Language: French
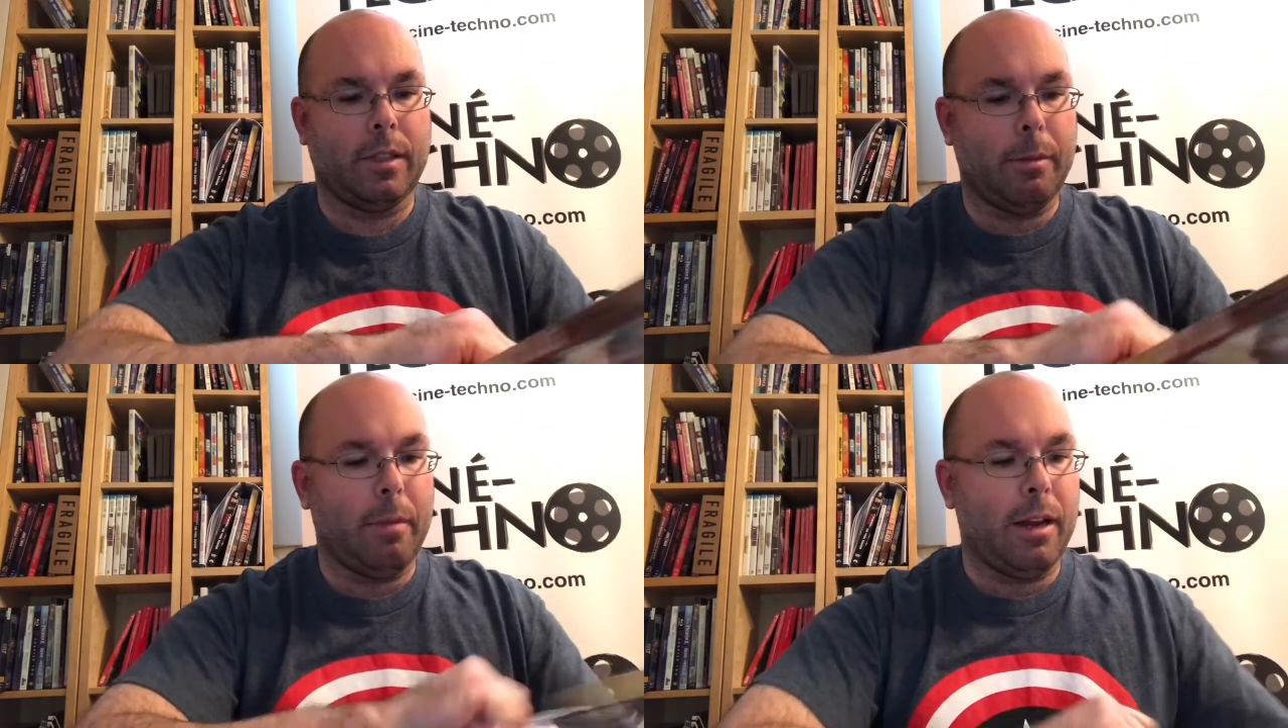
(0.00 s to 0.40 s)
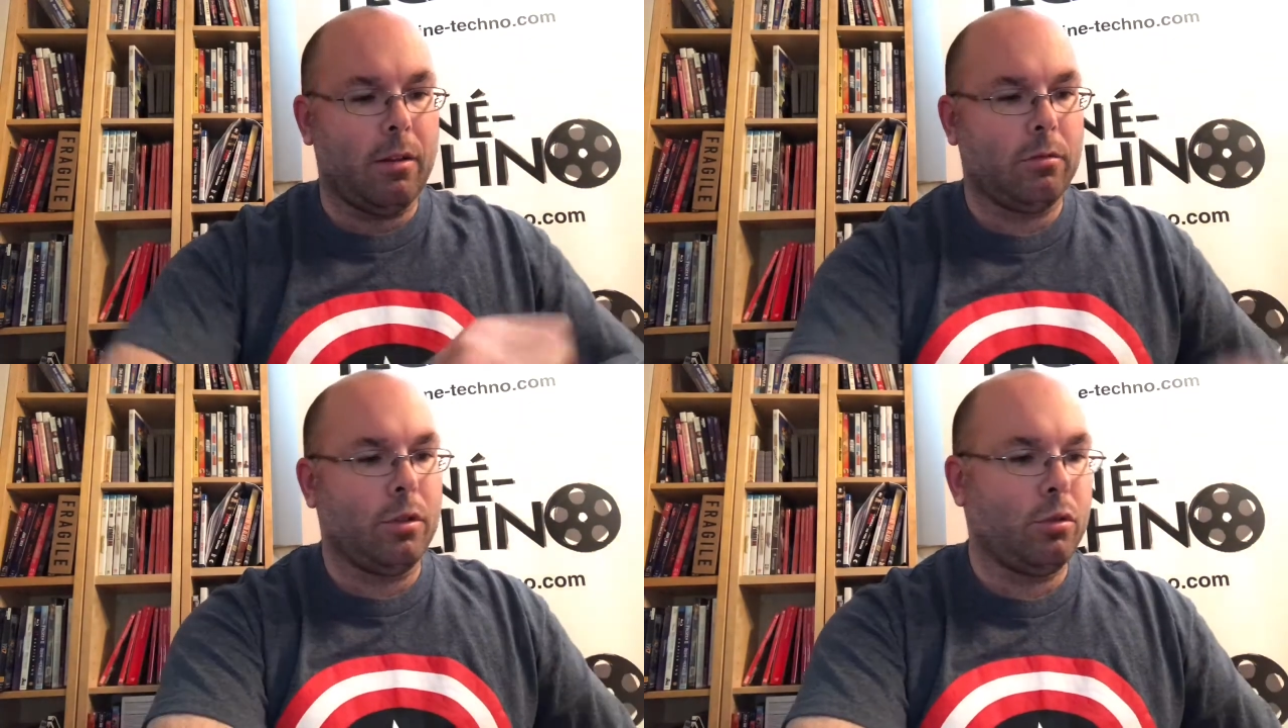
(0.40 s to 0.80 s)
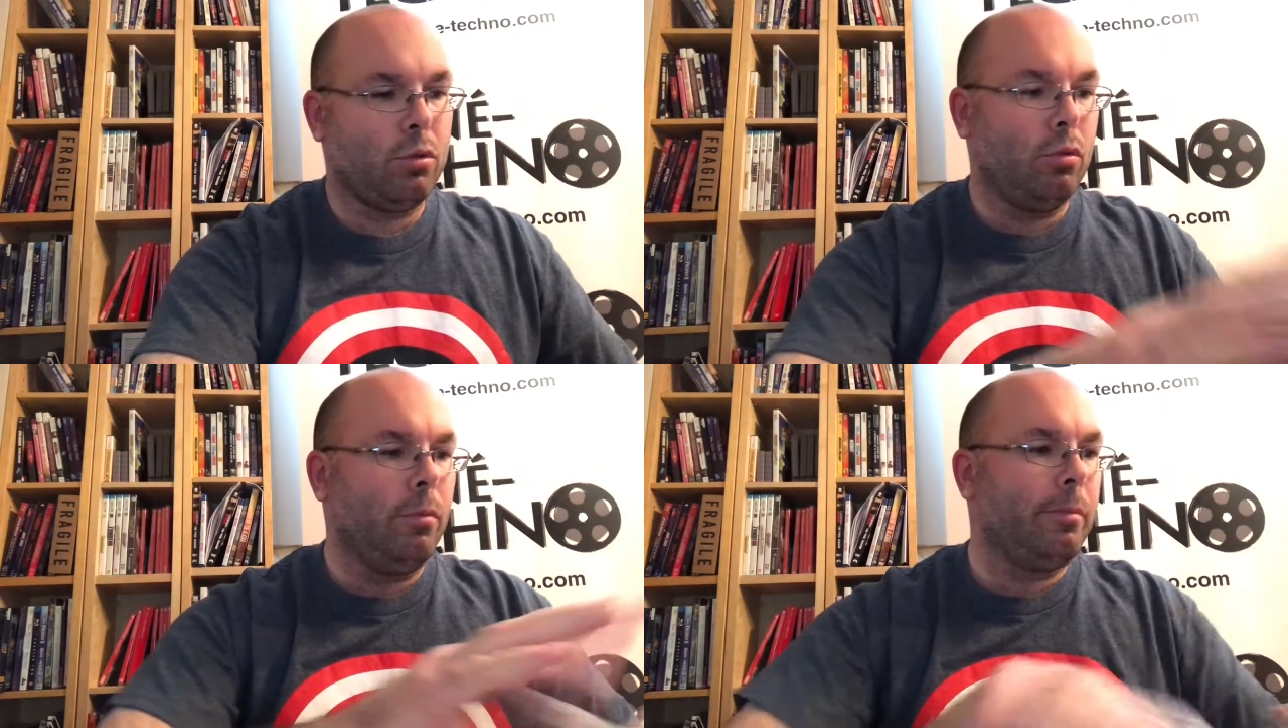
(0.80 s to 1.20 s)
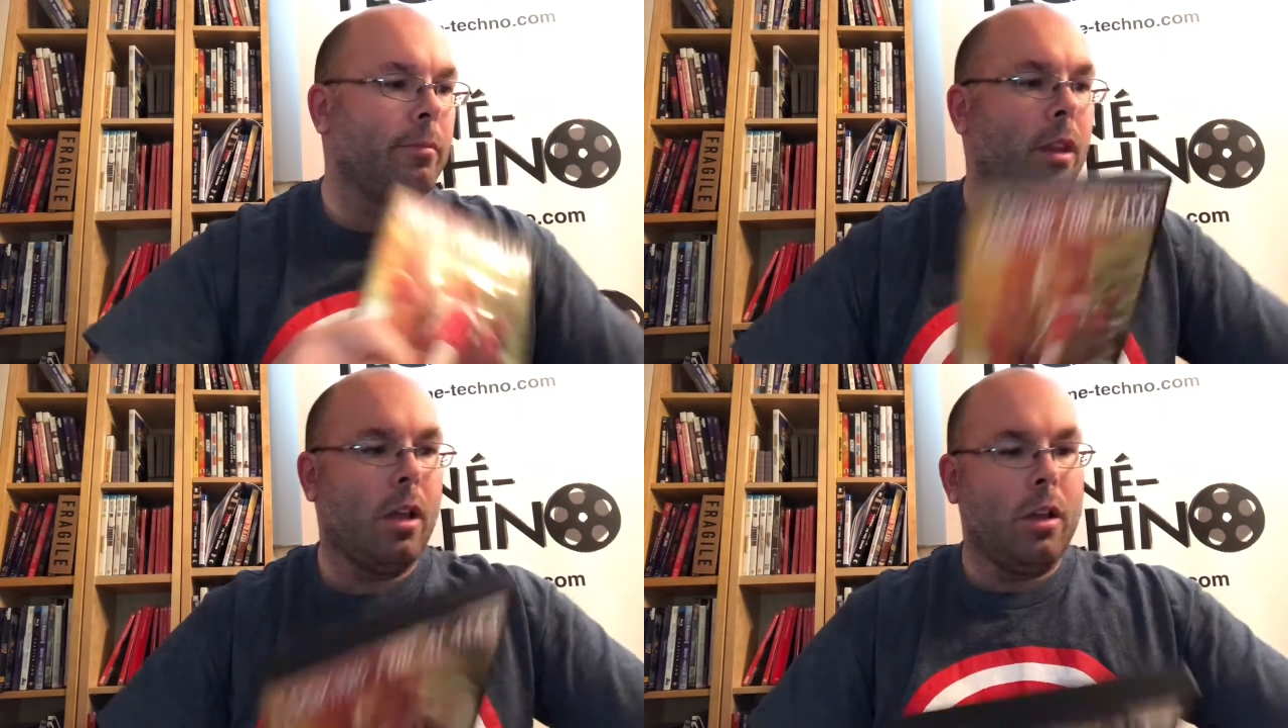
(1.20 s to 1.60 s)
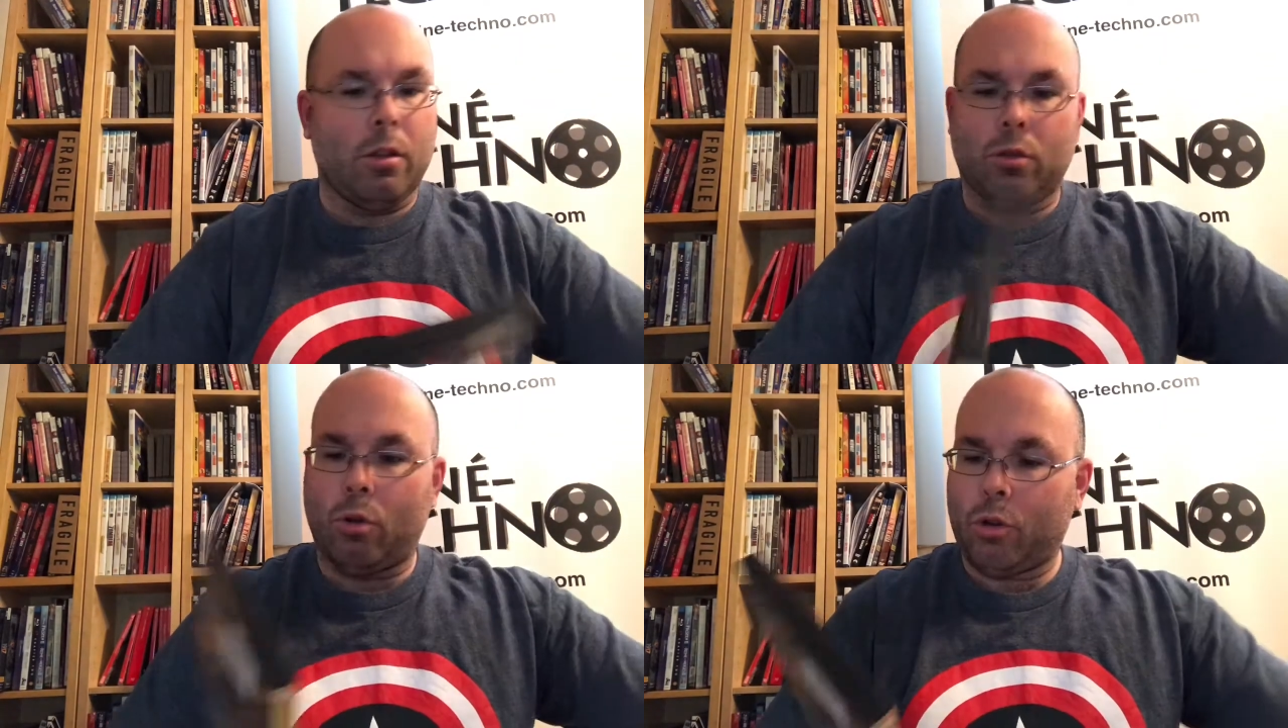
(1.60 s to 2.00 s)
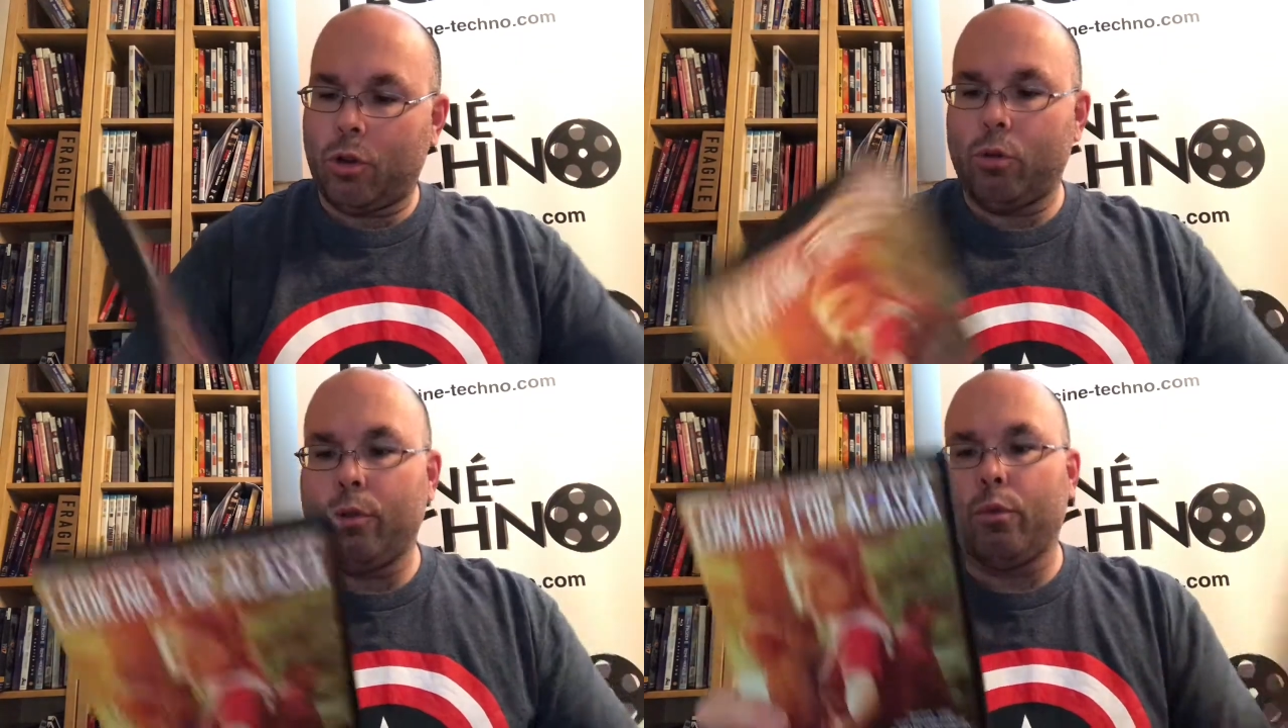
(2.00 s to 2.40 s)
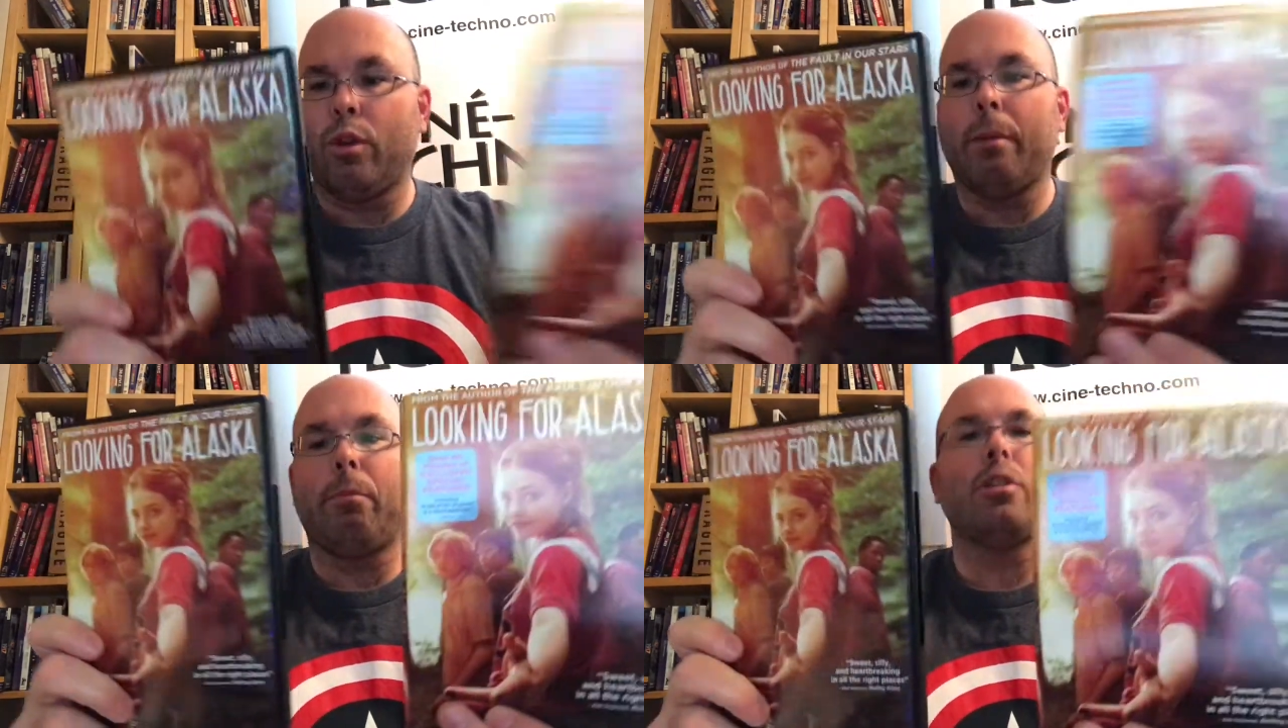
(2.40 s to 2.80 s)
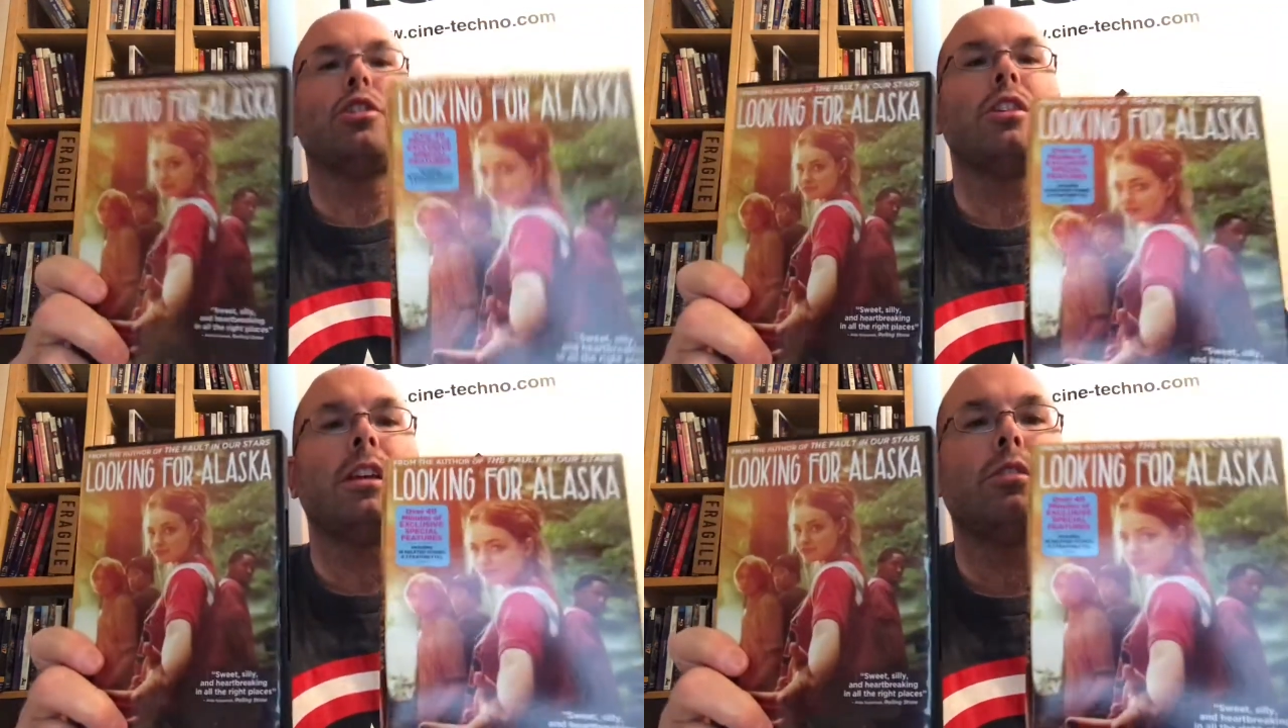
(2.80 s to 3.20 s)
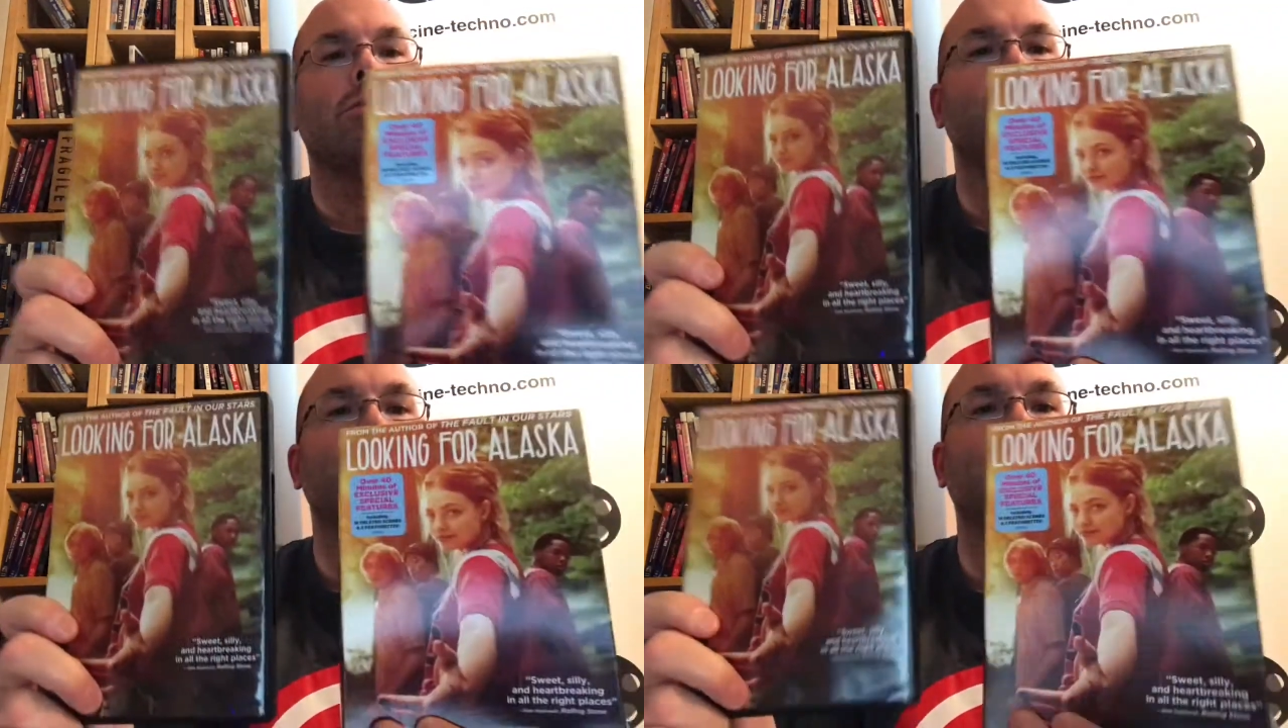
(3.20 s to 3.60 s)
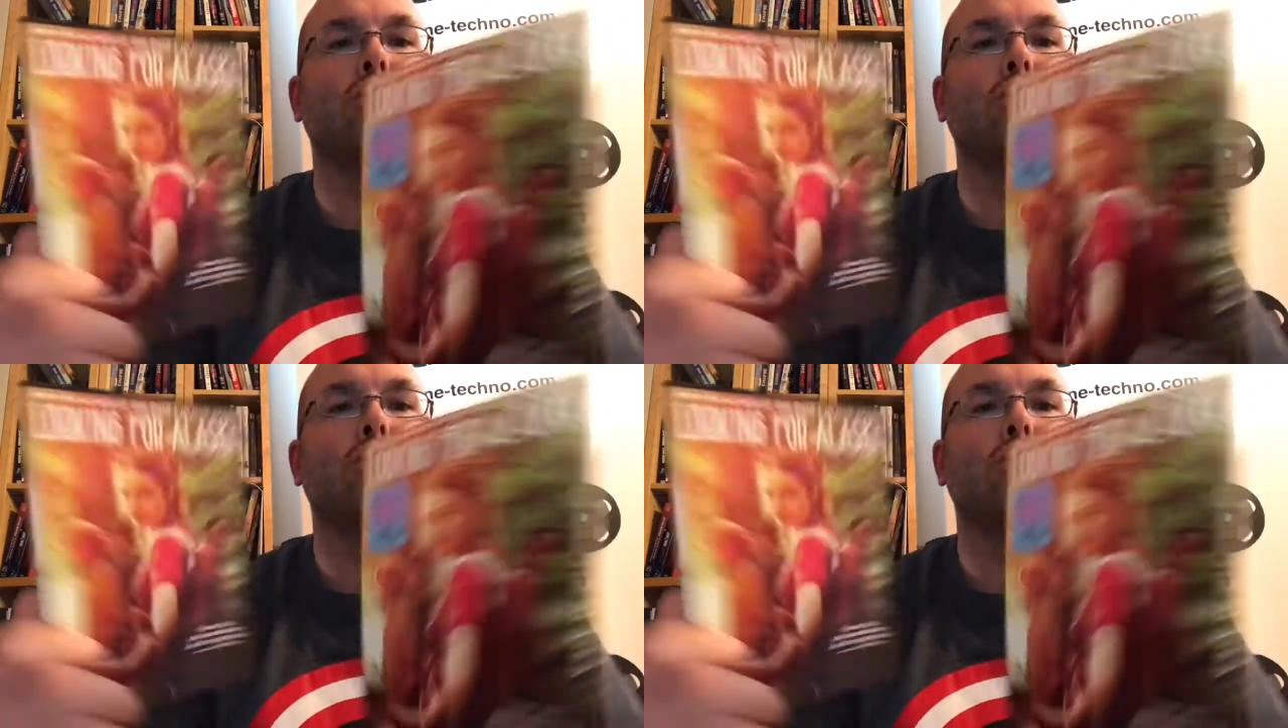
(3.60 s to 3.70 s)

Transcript: ballons, de tout. Donc, euh, au niveau de la pochette, c'est